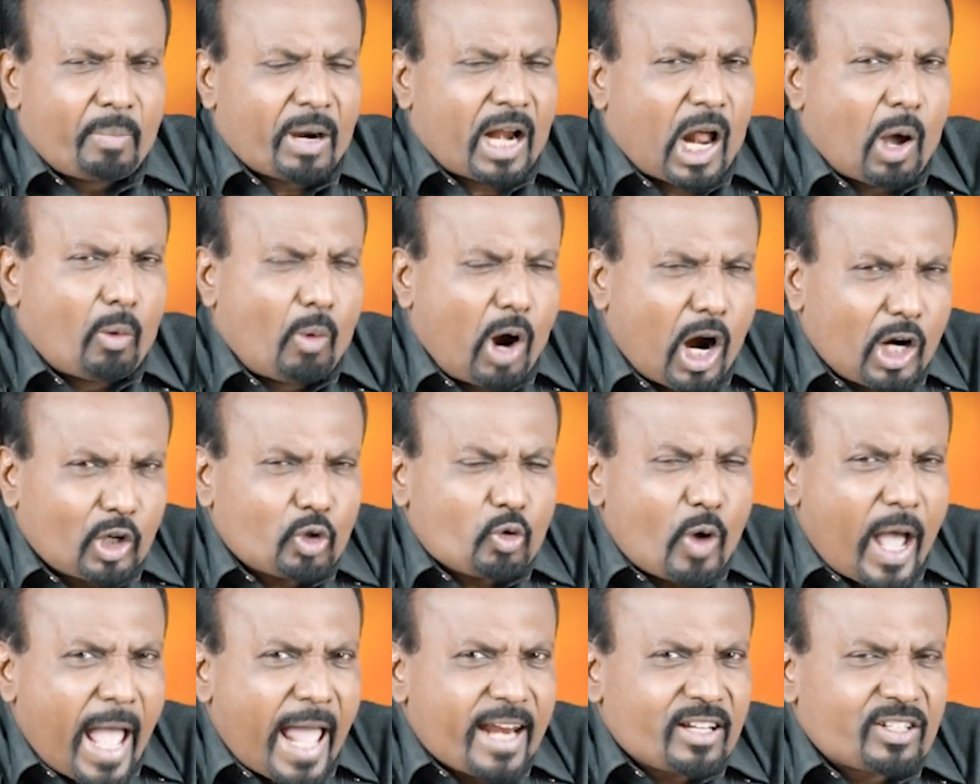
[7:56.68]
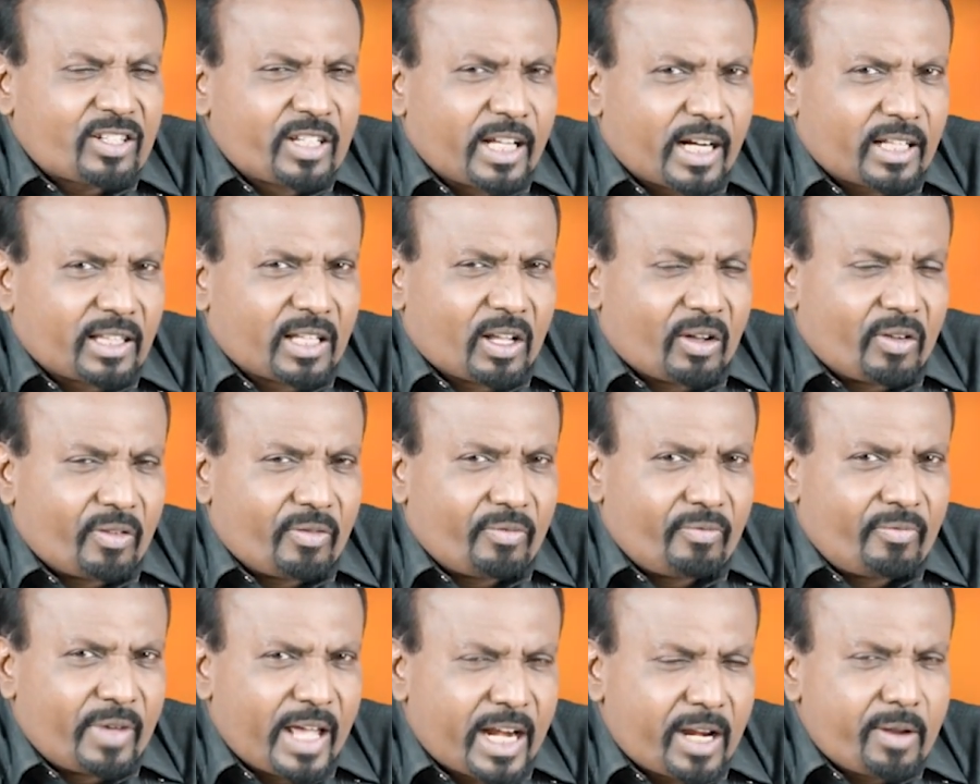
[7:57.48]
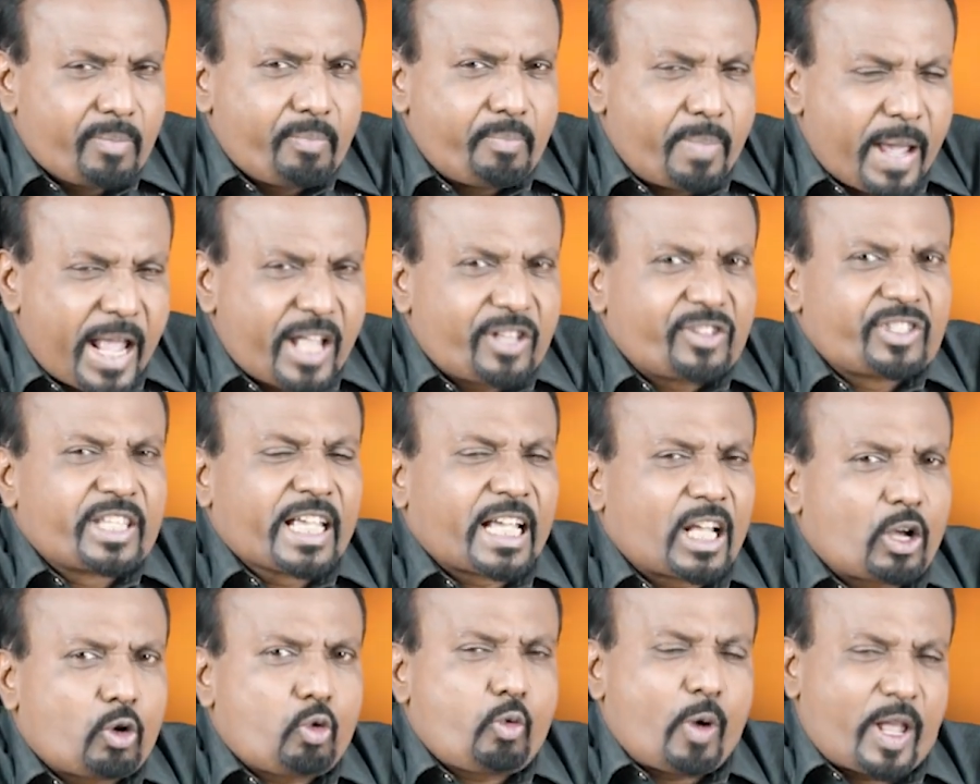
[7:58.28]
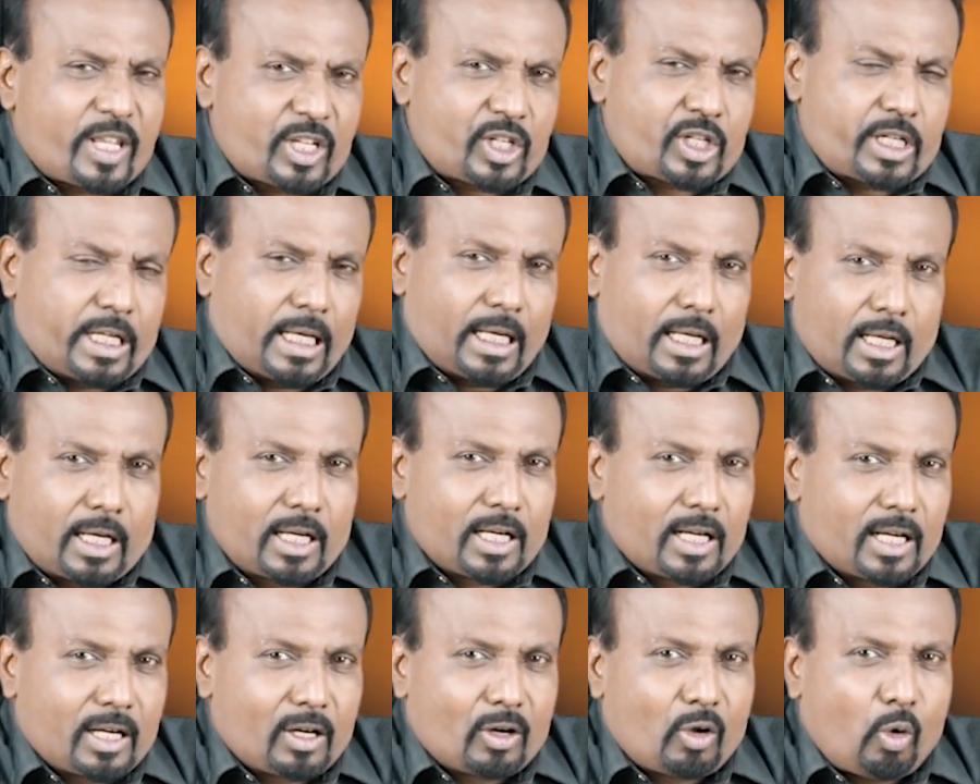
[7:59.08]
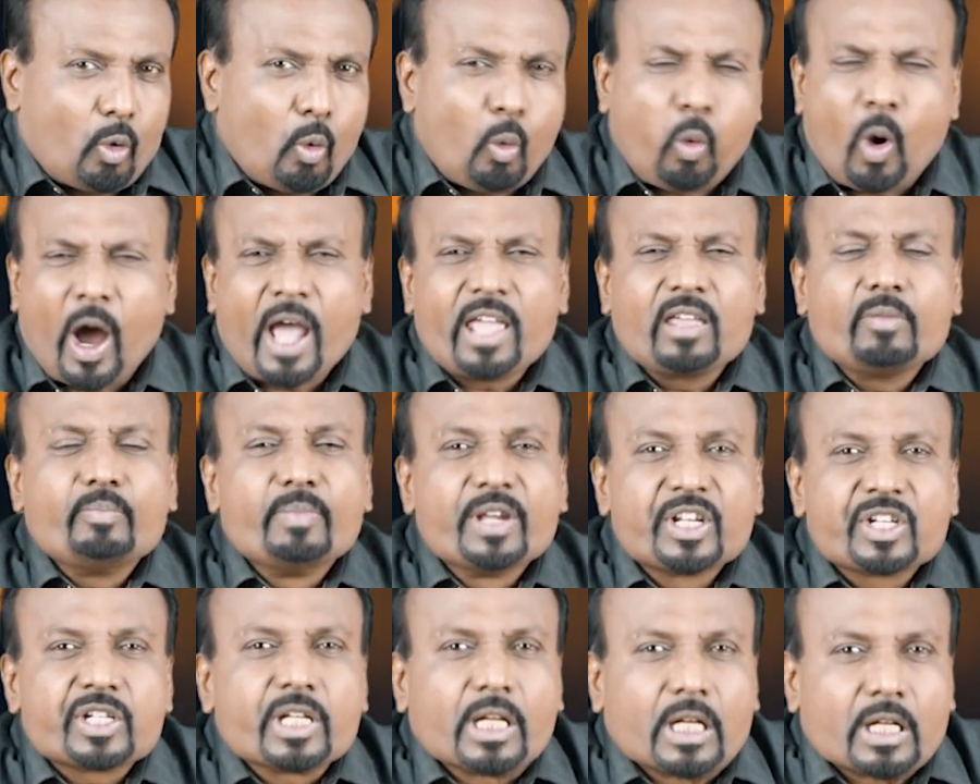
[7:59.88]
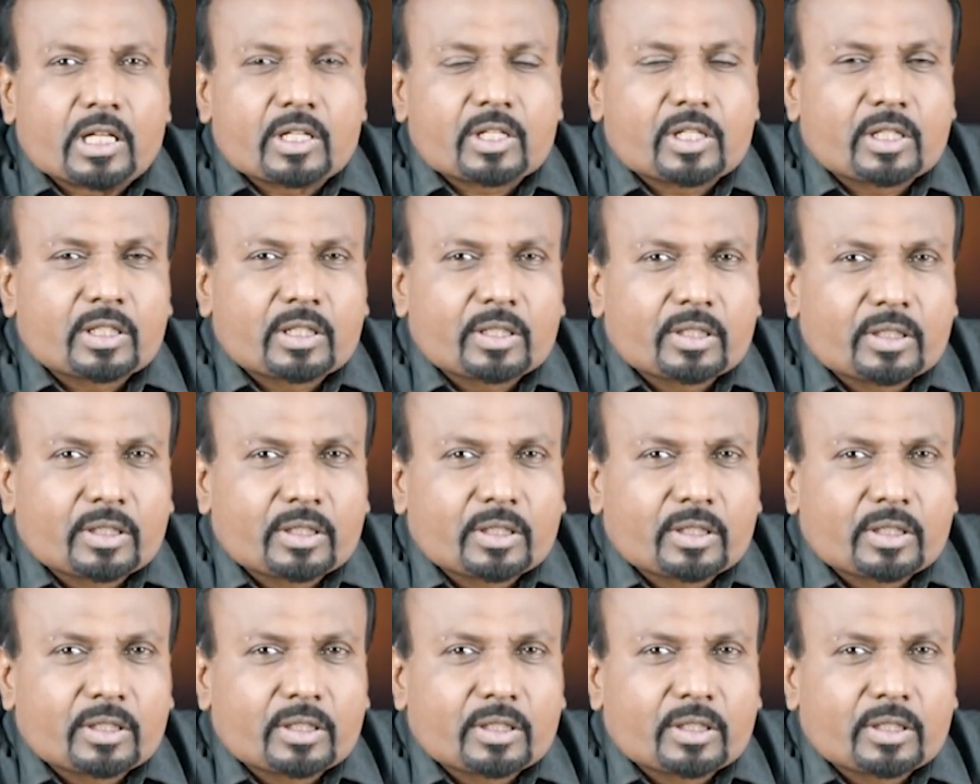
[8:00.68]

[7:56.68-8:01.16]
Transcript: பட் ஐ வாண்ட் டு ஆன்சர் த வெரி பேசிக் கொஸ்டின் வை மிஷன்ஸ்